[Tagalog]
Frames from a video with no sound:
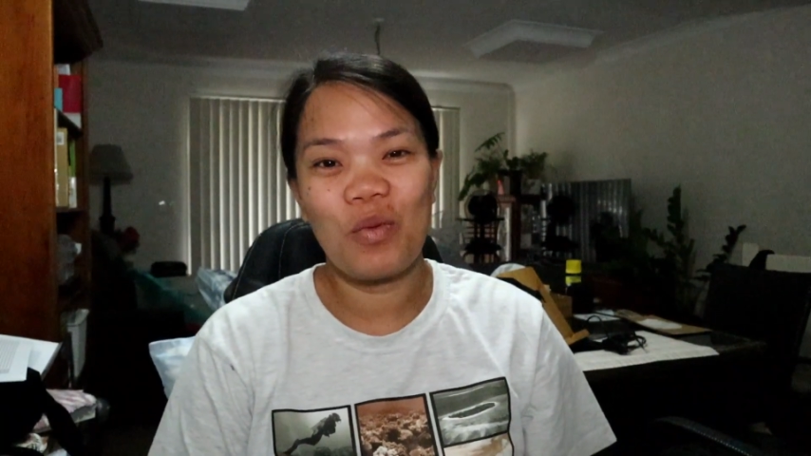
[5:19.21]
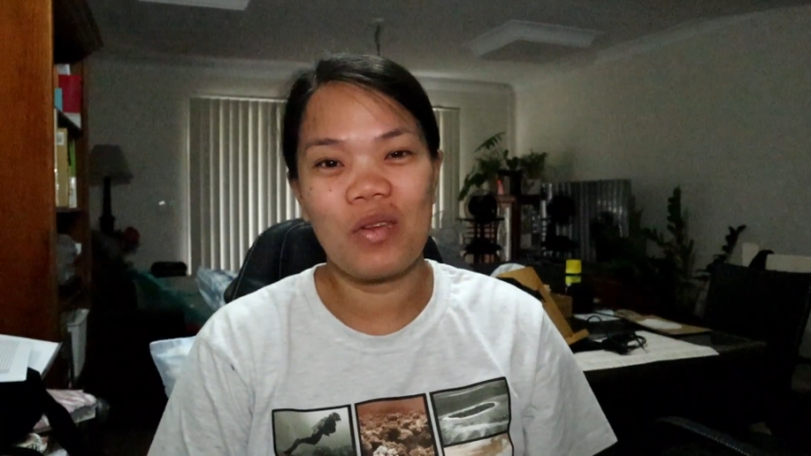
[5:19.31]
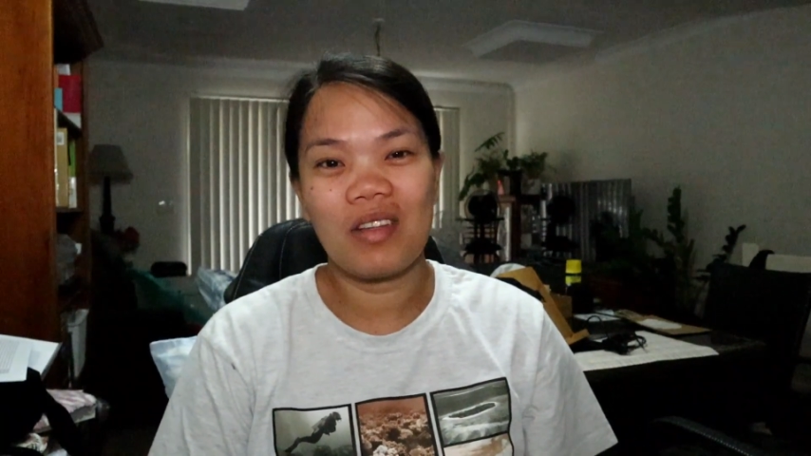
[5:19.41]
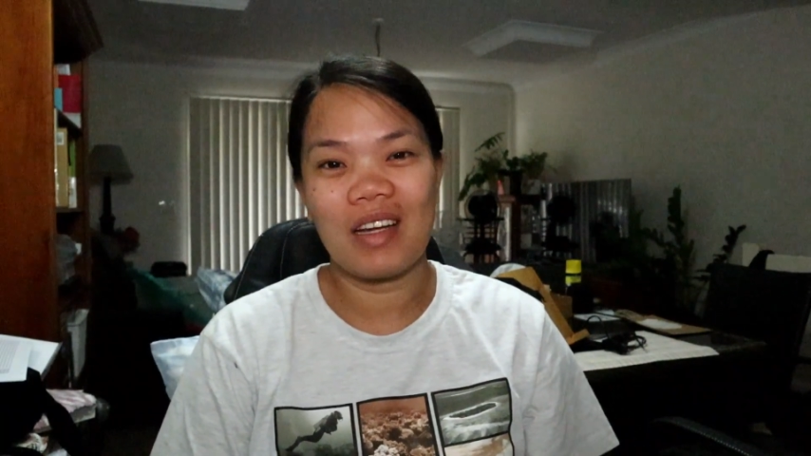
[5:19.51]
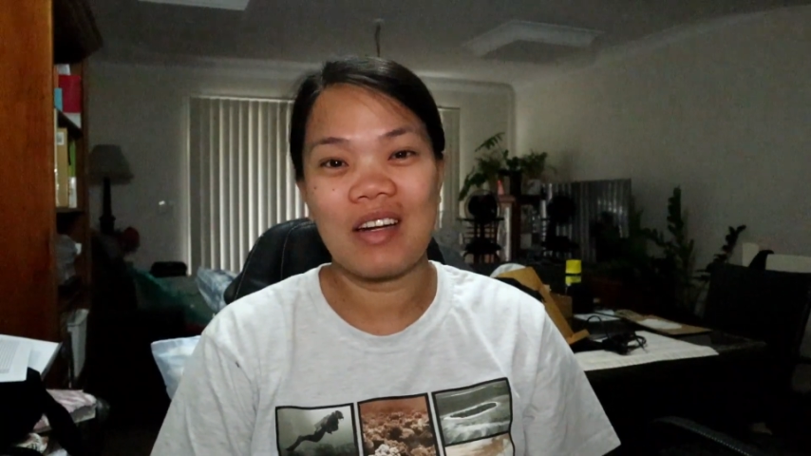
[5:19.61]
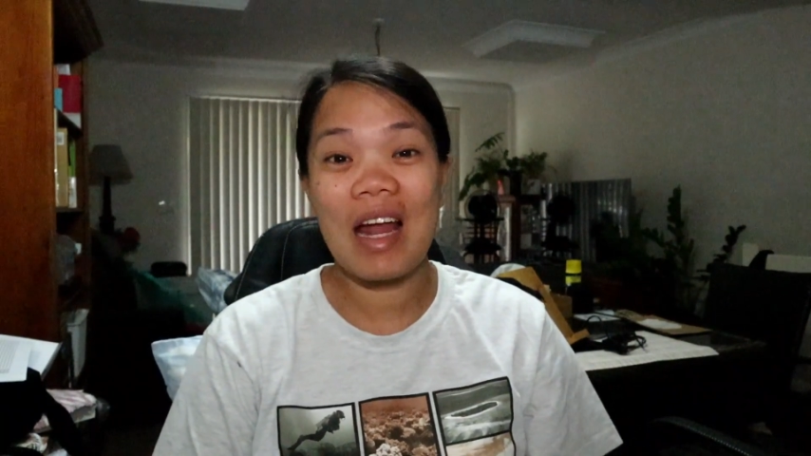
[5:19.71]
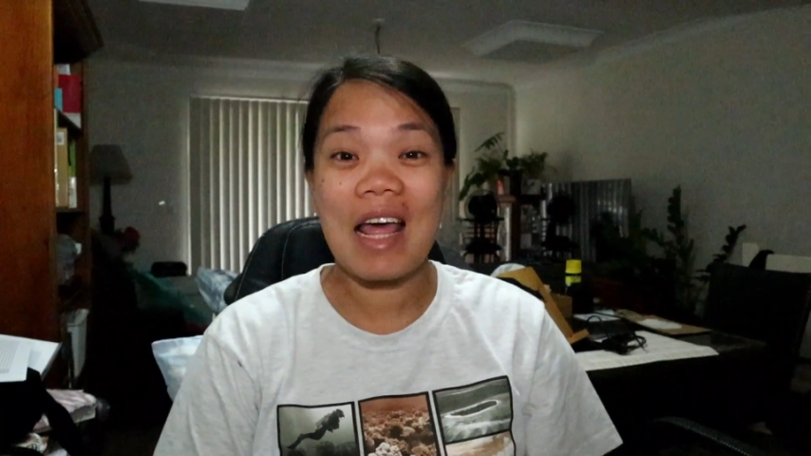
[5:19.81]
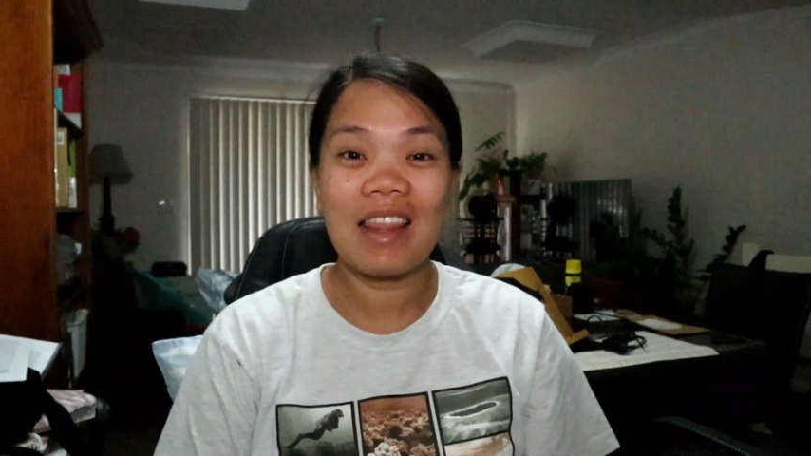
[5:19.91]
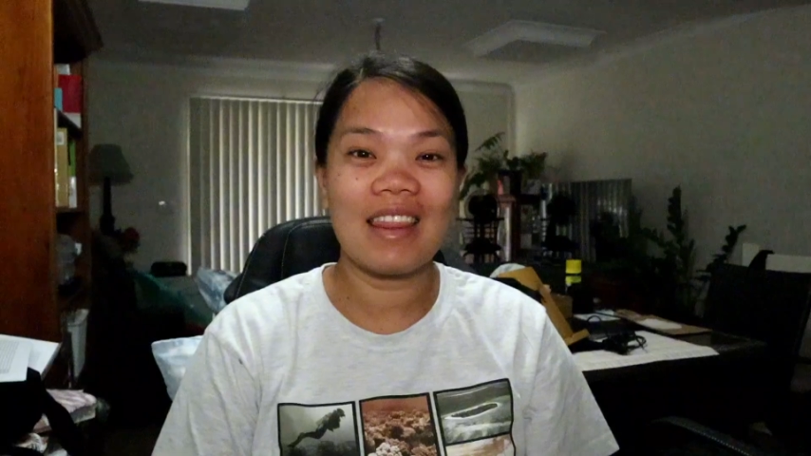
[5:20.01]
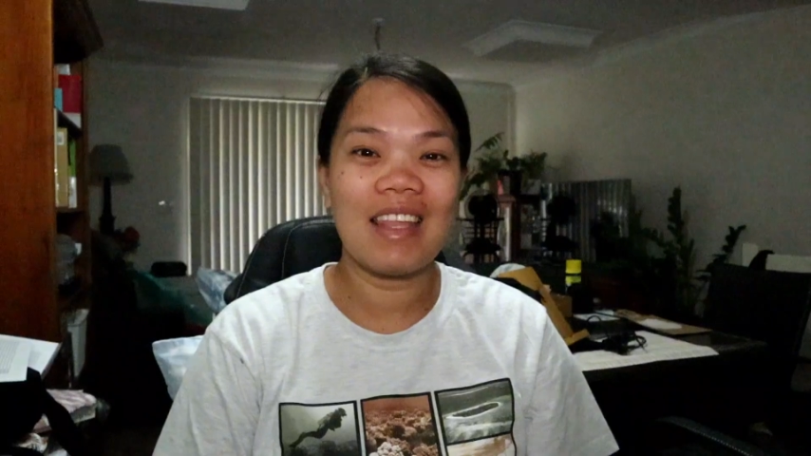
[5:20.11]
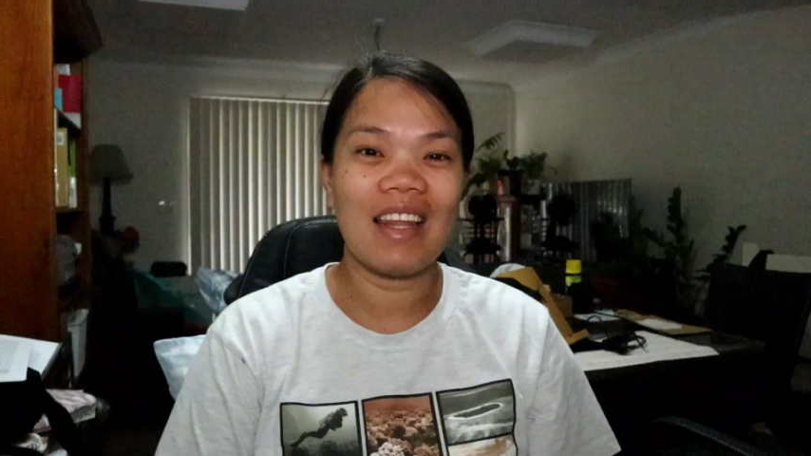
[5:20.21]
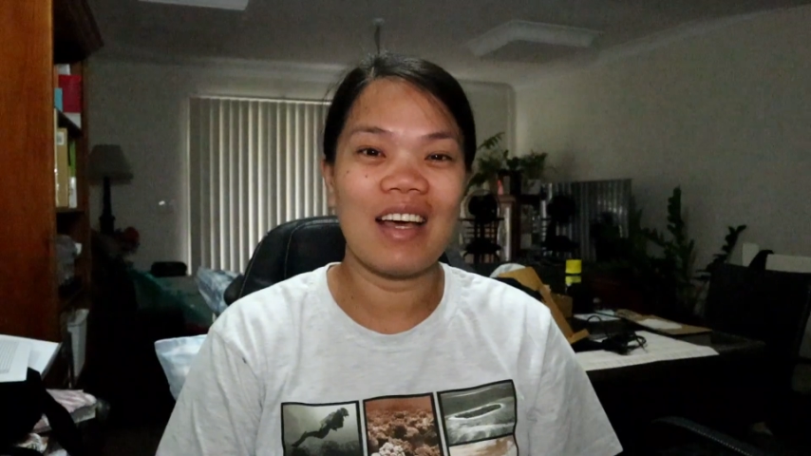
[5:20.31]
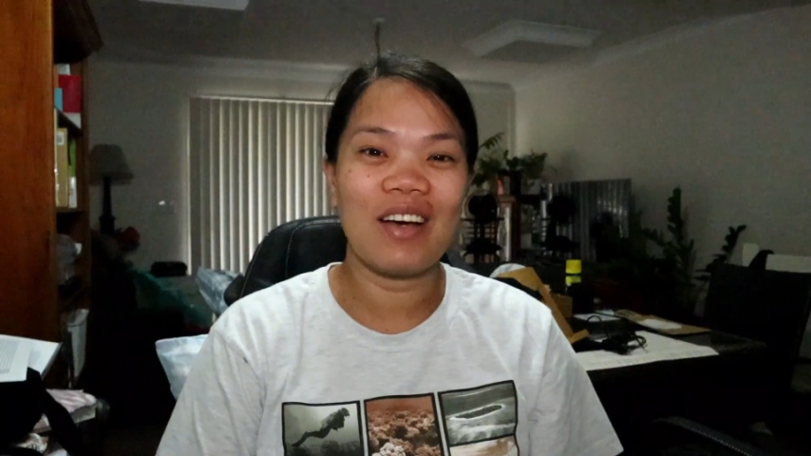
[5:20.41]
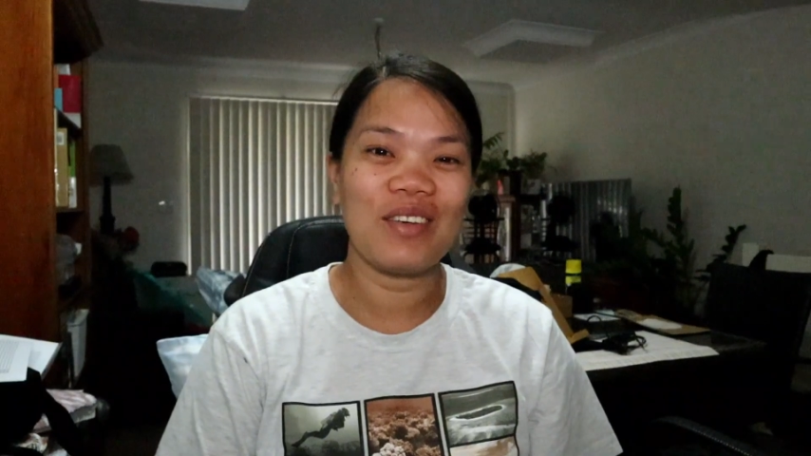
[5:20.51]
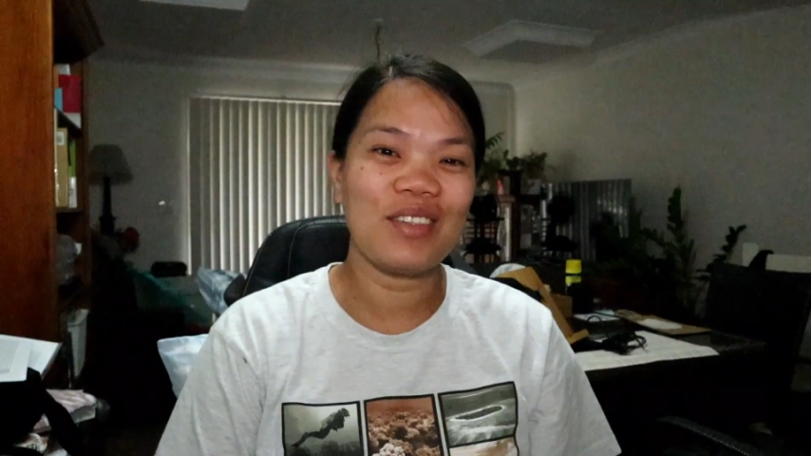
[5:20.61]
na grant
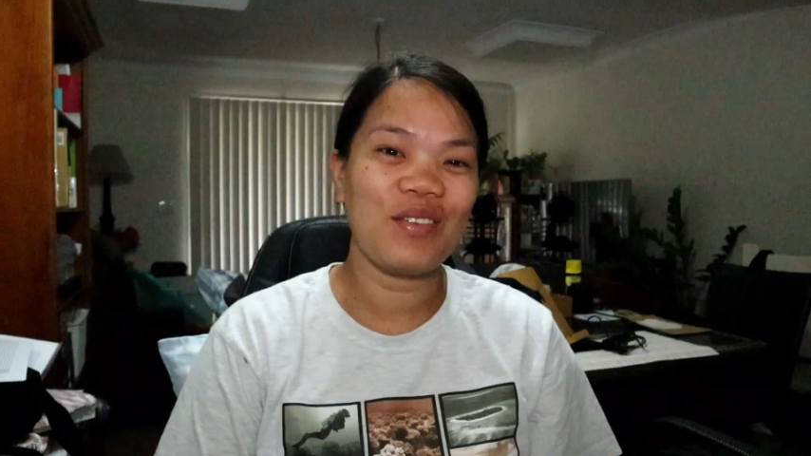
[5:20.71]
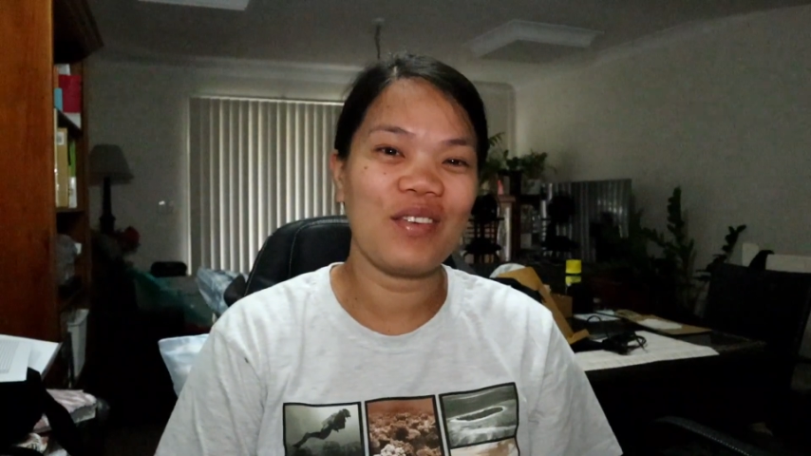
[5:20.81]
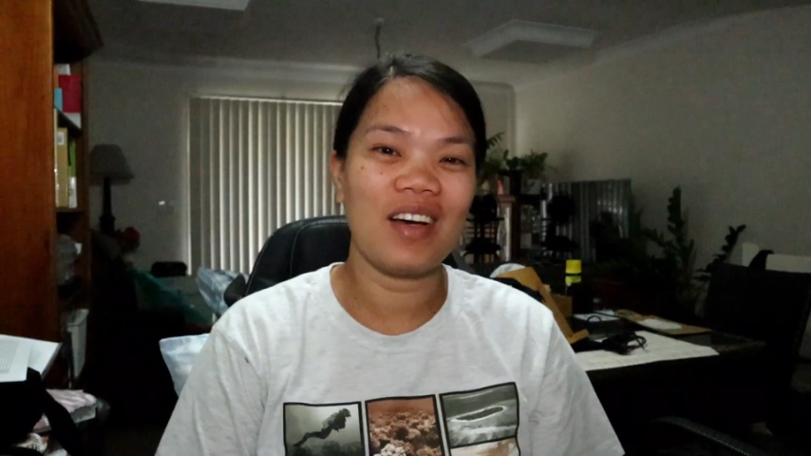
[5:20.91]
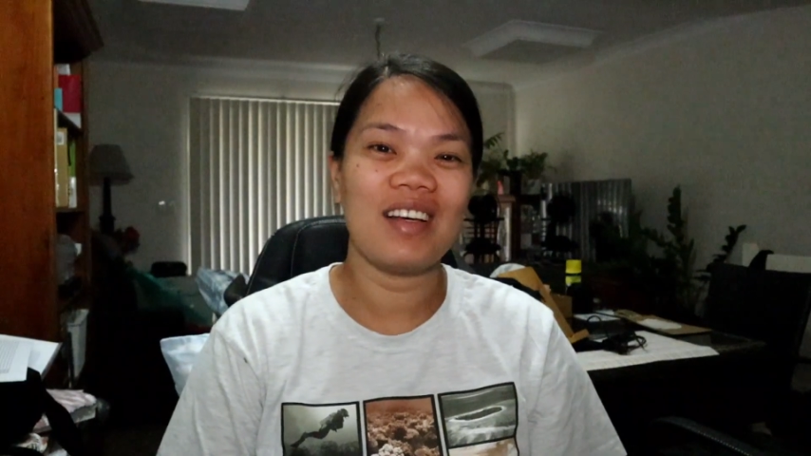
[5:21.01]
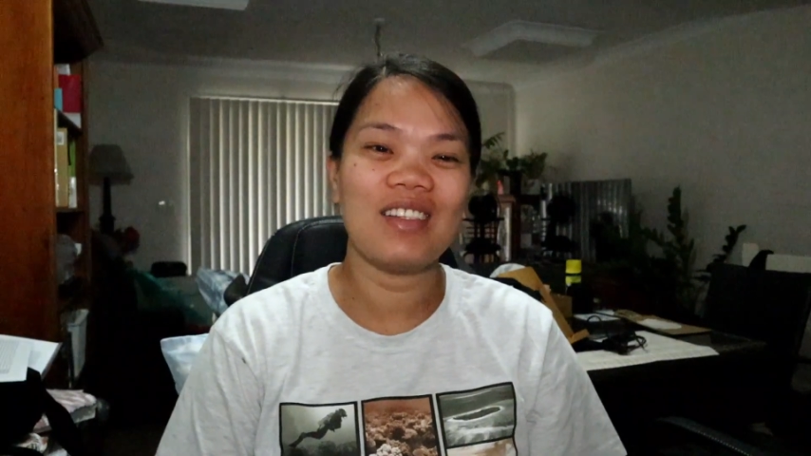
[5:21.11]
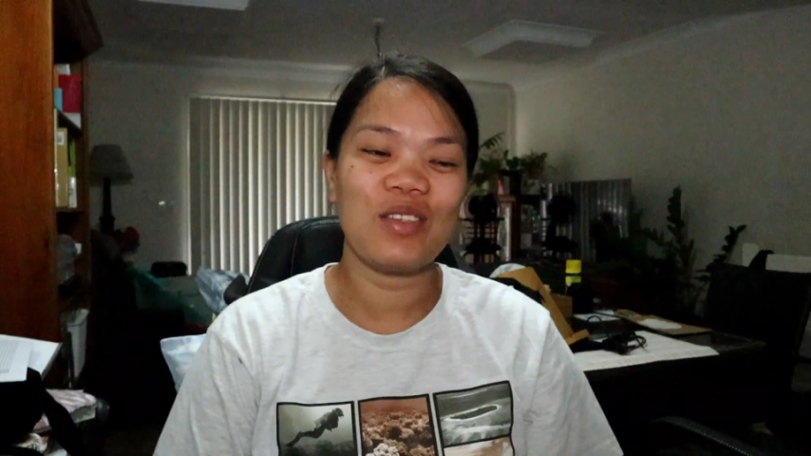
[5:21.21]
nila o oh, diba?